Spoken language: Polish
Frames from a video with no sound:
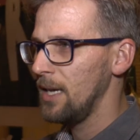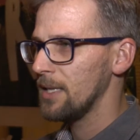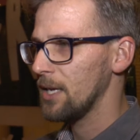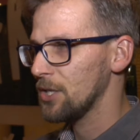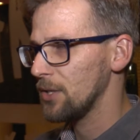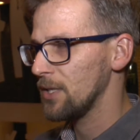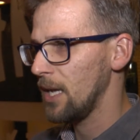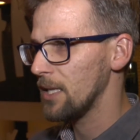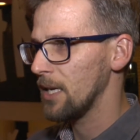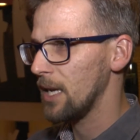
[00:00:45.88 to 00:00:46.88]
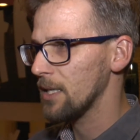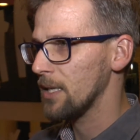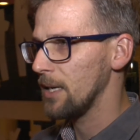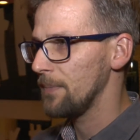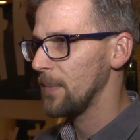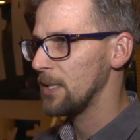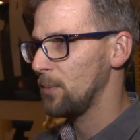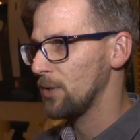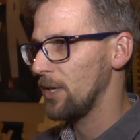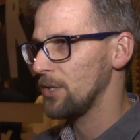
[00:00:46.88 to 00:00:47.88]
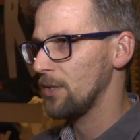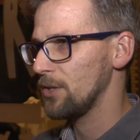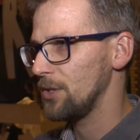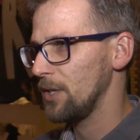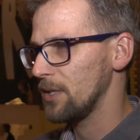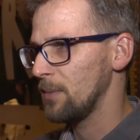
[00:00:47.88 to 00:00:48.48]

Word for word: Także to z nie gratka spotkać się też dzisiaj z tym